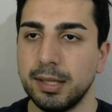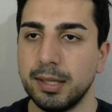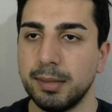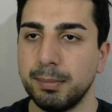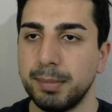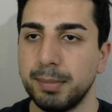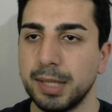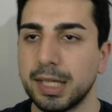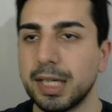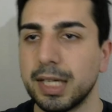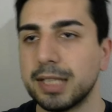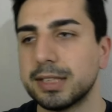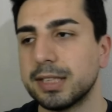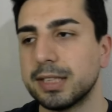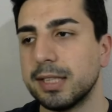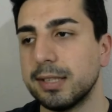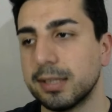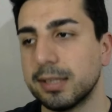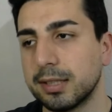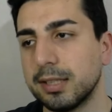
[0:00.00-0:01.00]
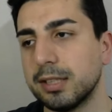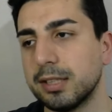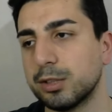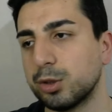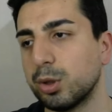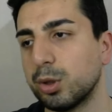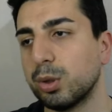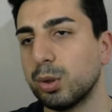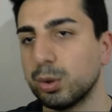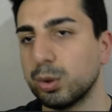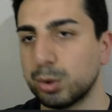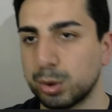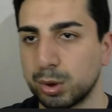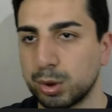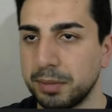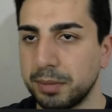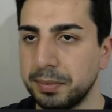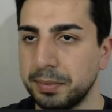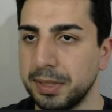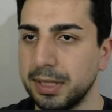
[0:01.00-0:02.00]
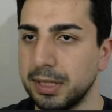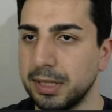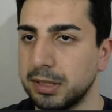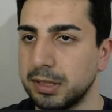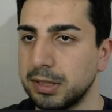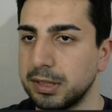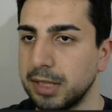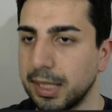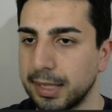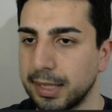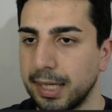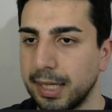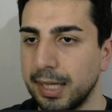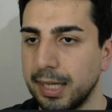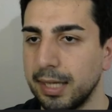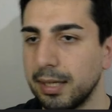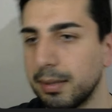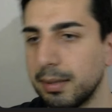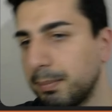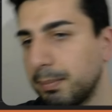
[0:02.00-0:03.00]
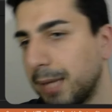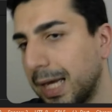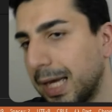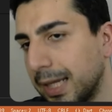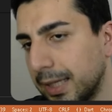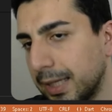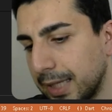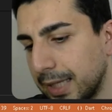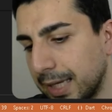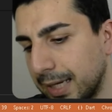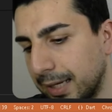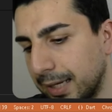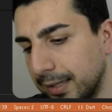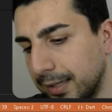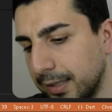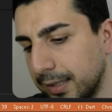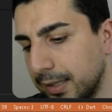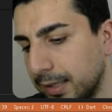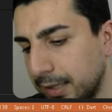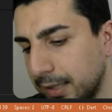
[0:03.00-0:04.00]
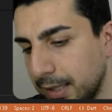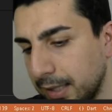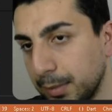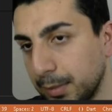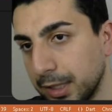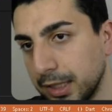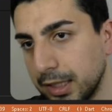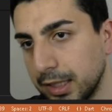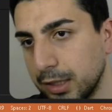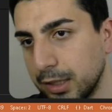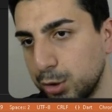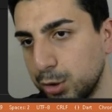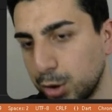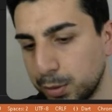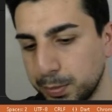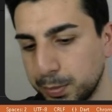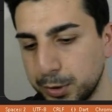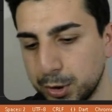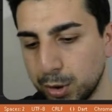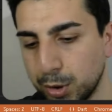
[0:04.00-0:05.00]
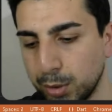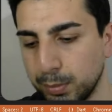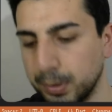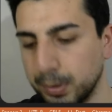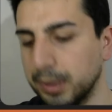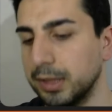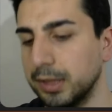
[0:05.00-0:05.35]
birkaç tane klasör oluşturabiliriz ya da ben genelde temada çok bir şey olmadığı